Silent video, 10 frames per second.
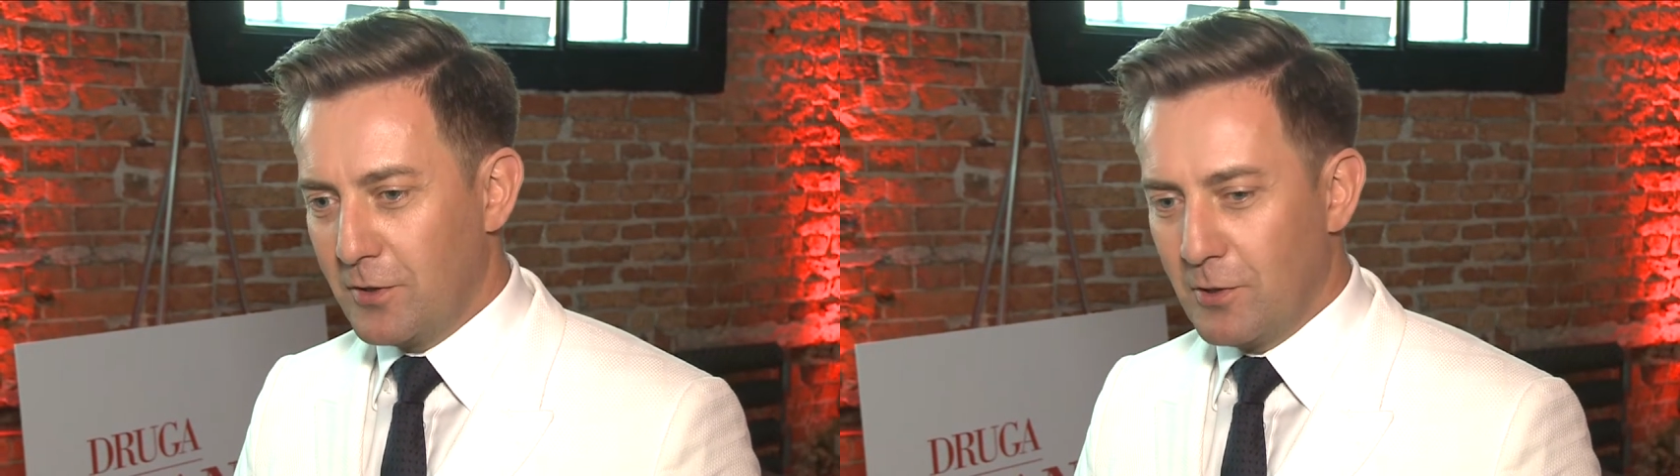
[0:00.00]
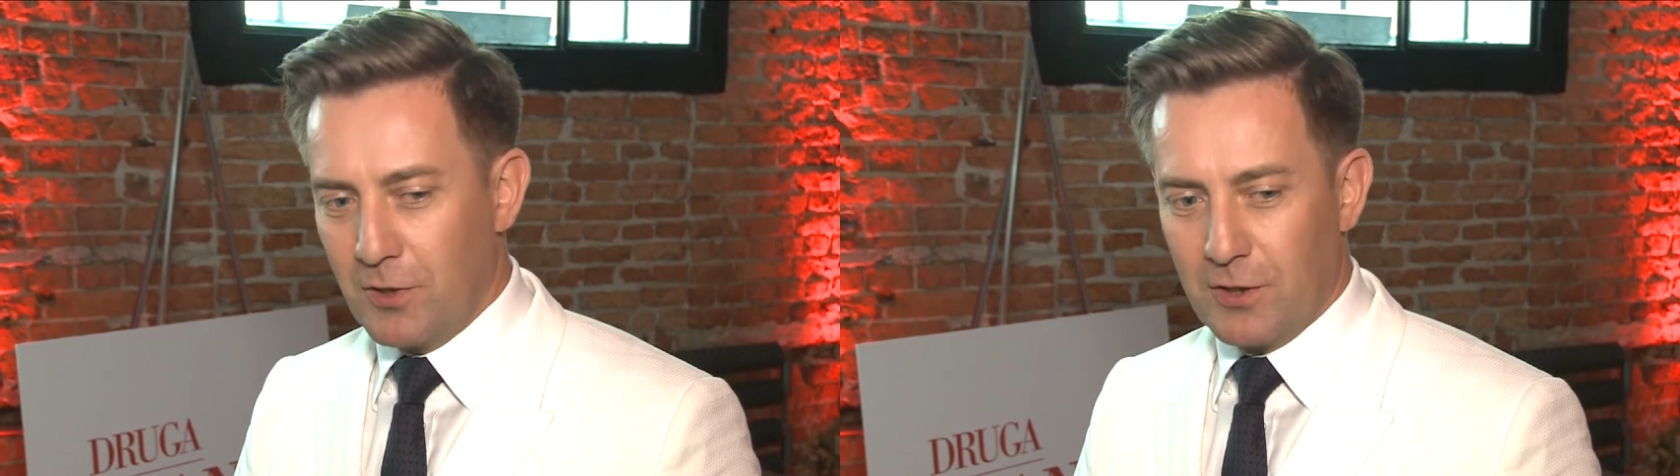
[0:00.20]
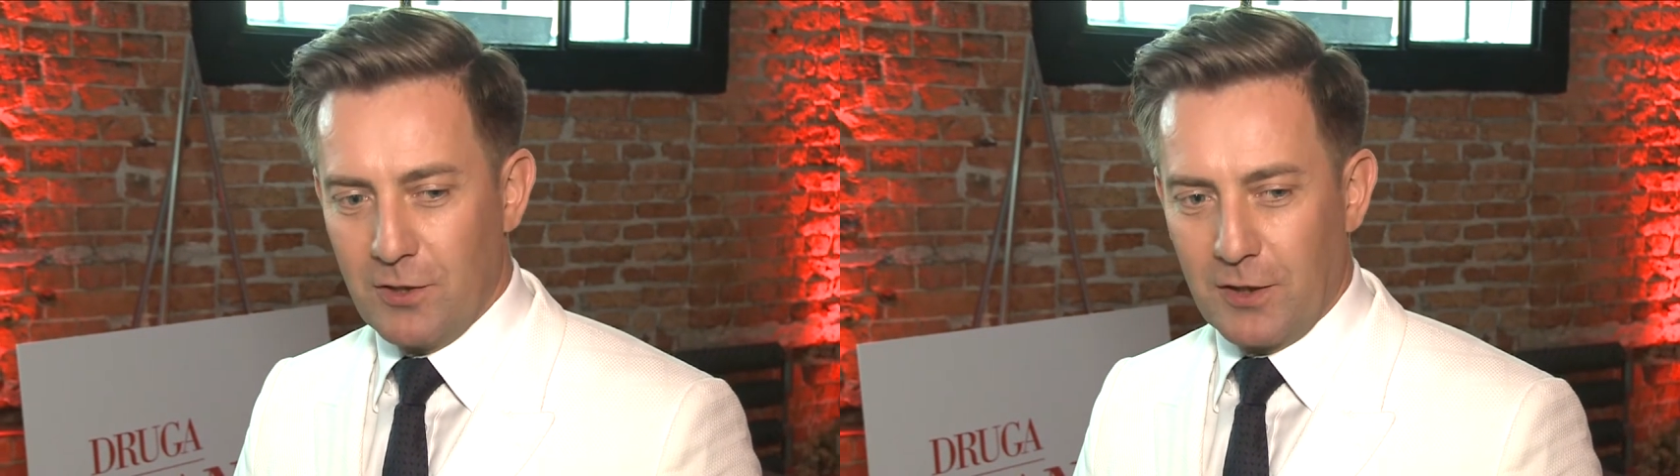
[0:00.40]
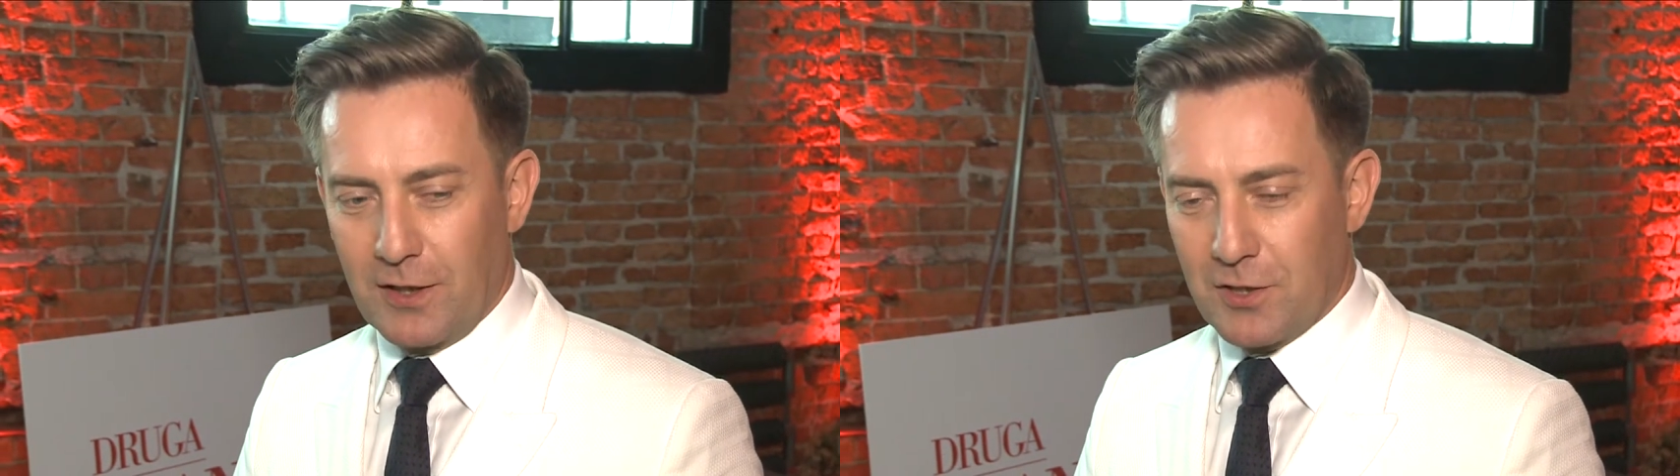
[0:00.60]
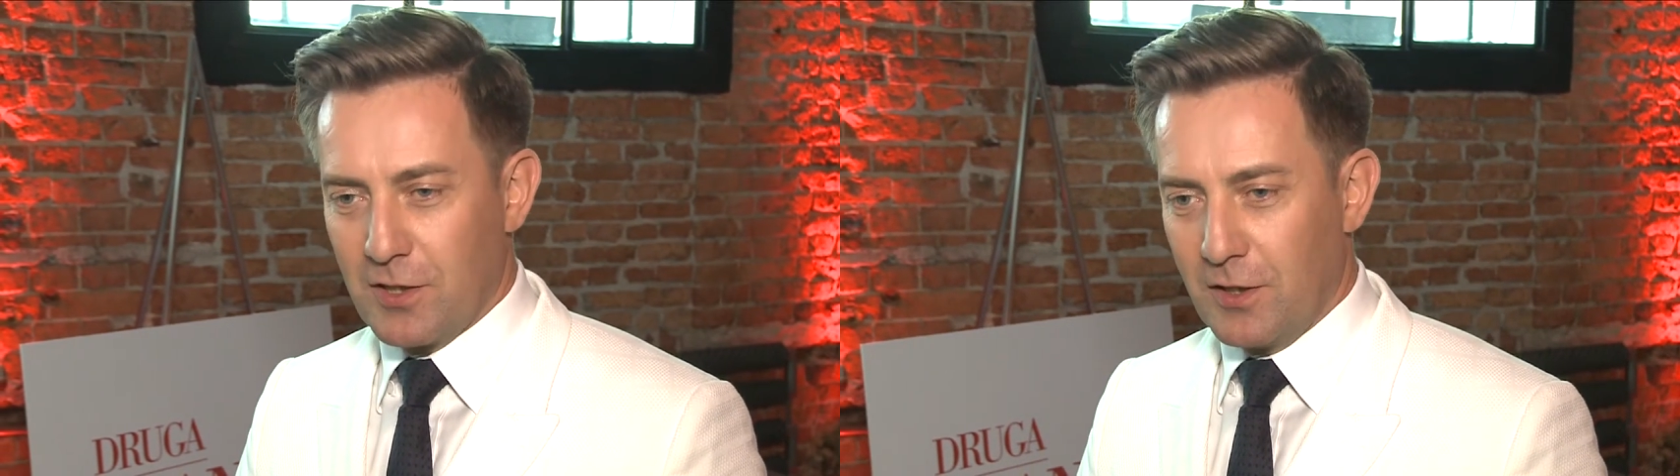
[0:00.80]
nieuniknione,
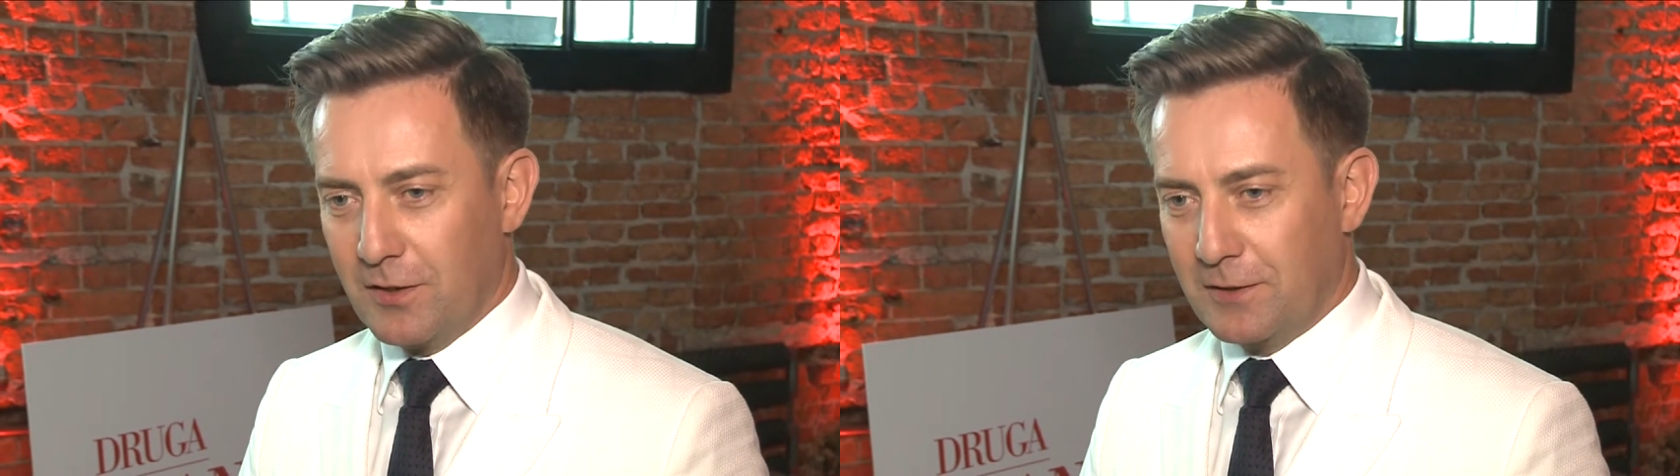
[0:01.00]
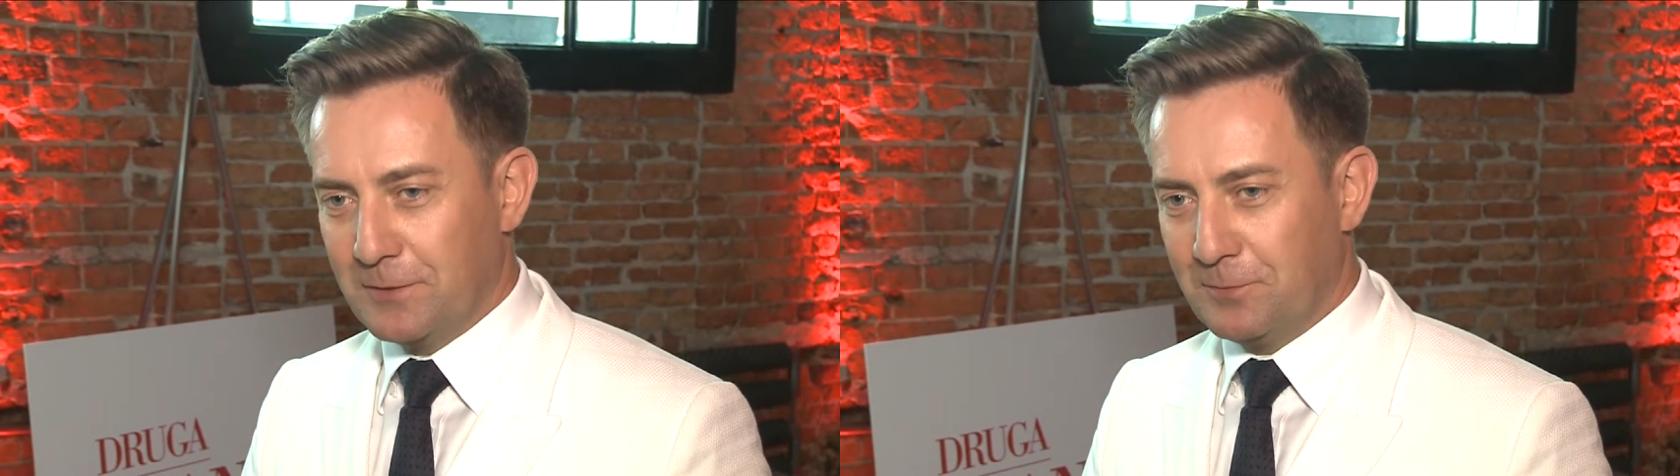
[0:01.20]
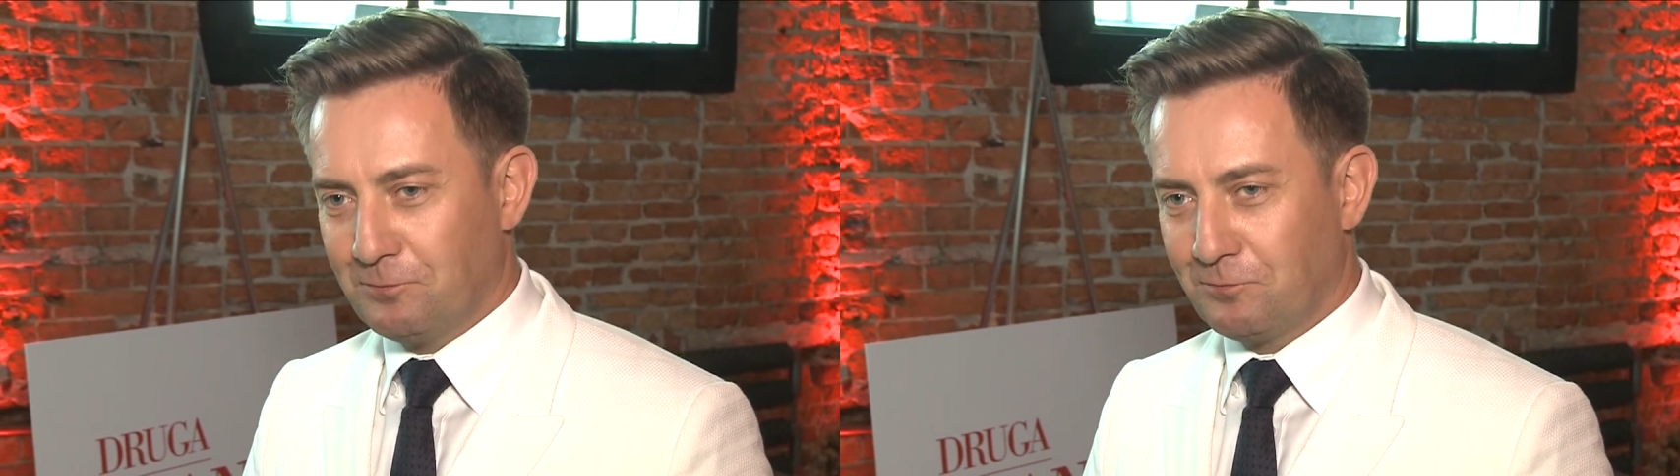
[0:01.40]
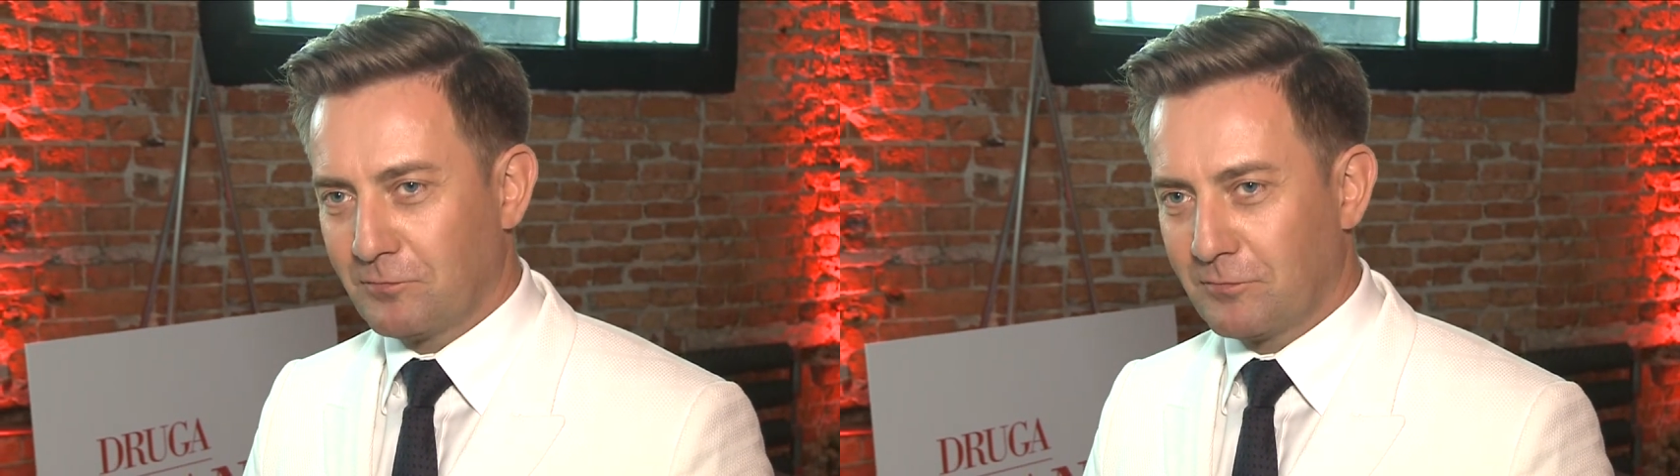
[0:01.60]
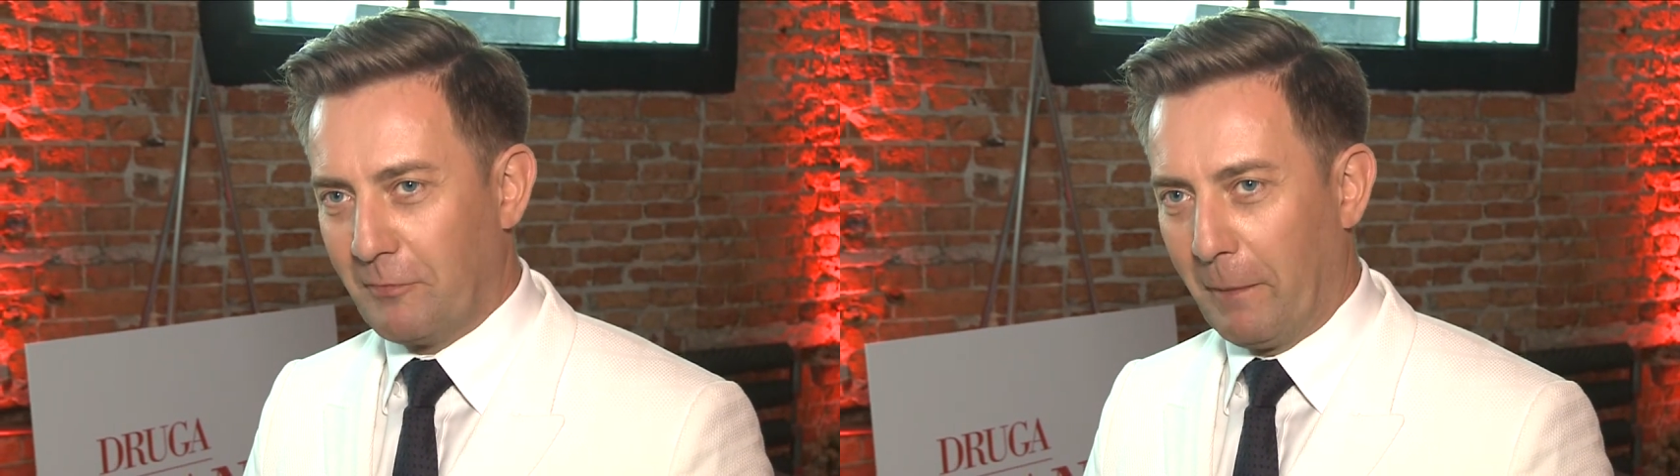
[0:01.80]
także
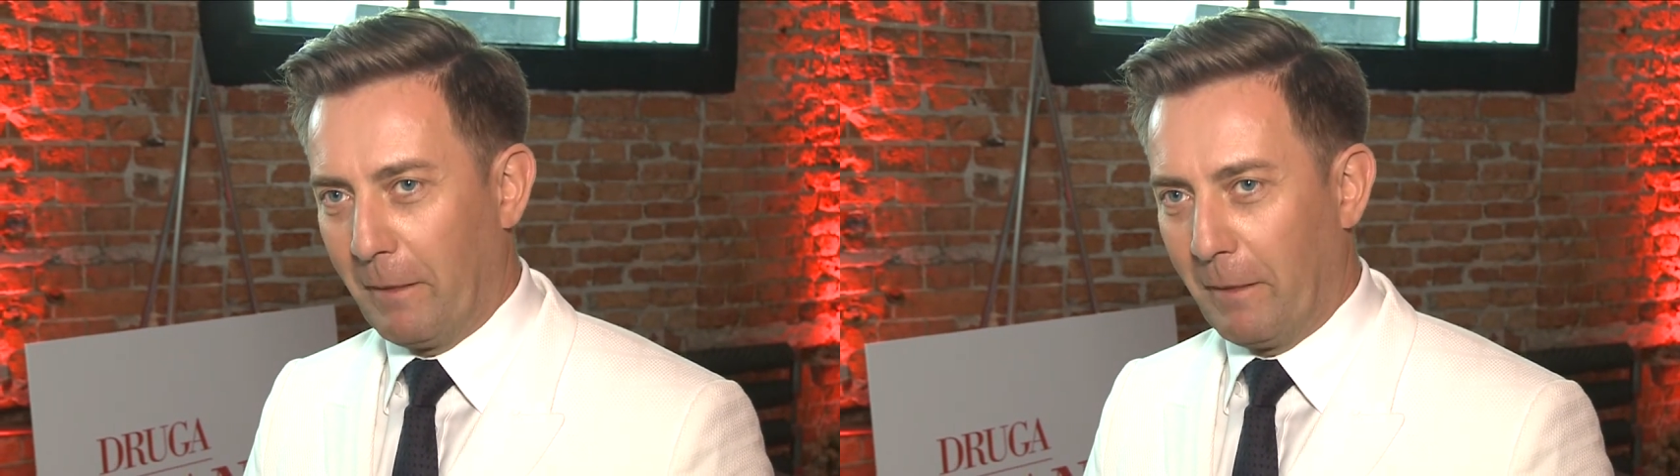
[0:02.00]
mm,